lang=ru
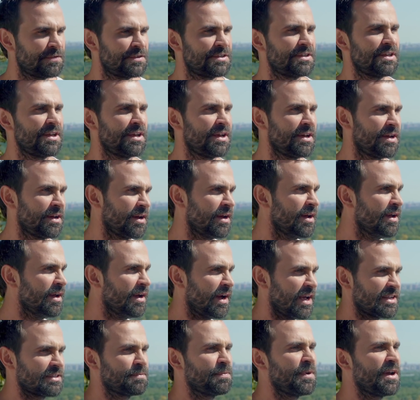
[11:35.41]
все
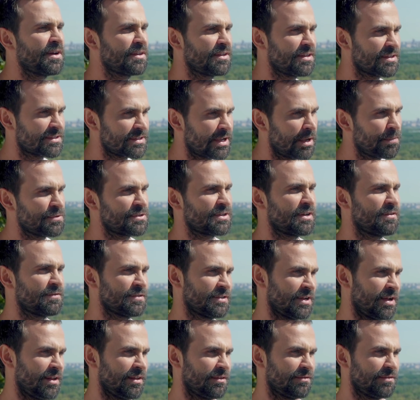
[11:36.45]
аспекты запуска в
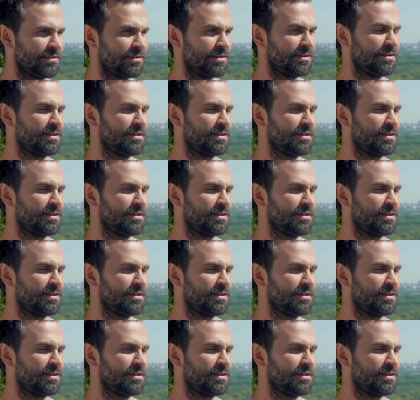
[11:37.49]
залов.